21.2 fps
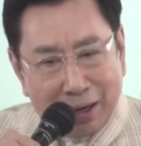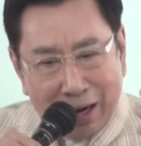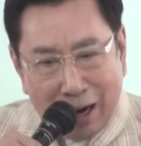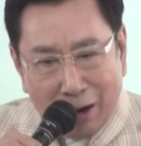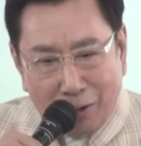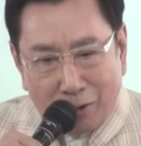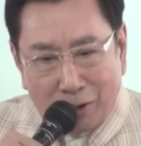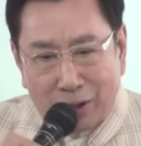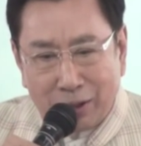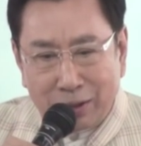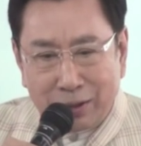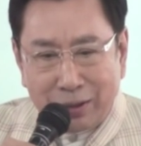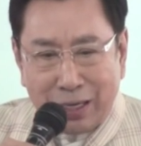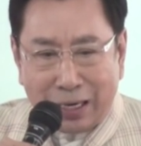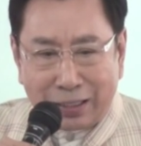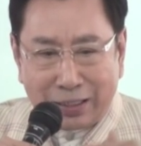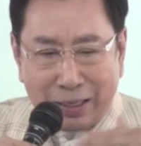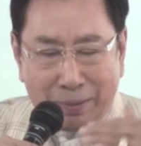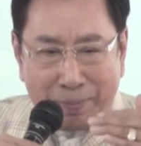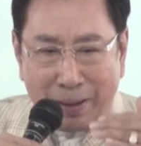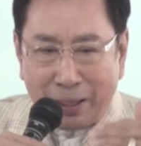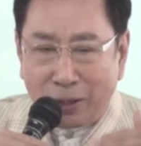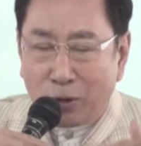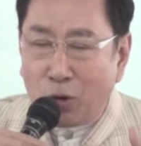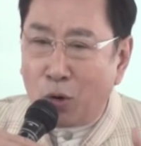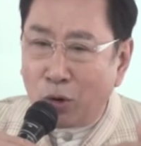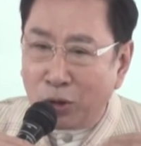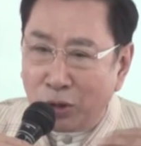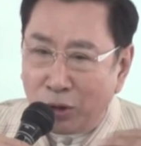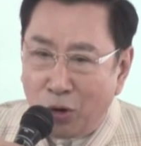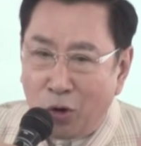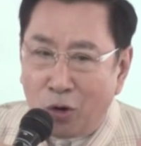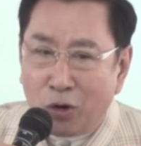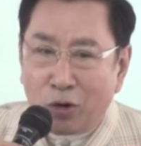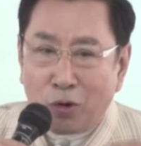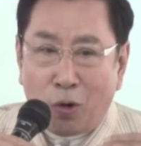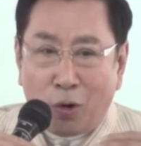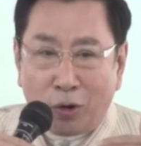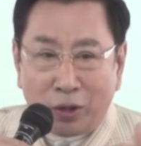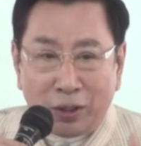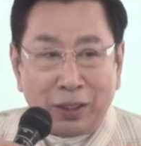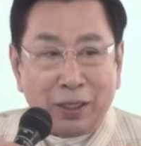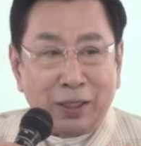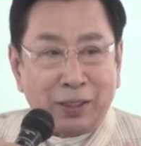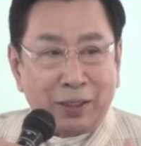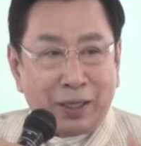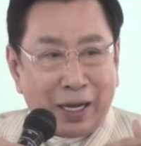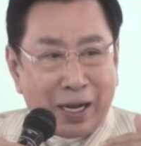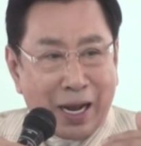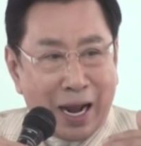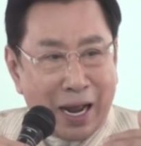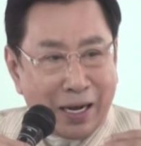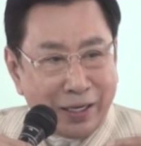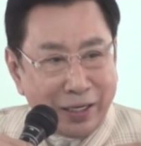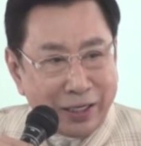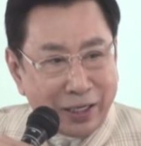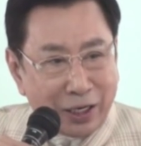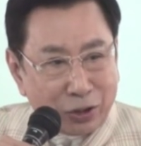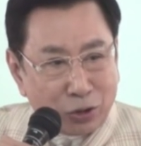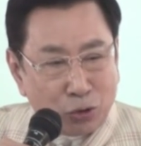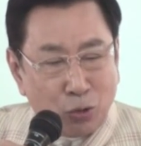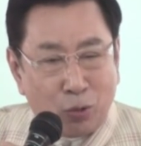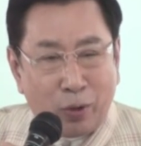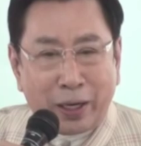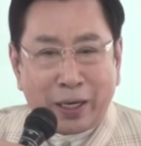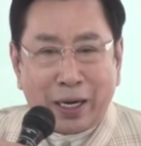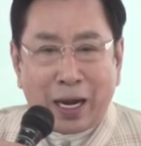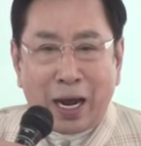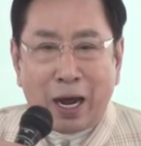เราก็อยากจะเป็นคนนกขนหนึ่งในการที่จะช่วย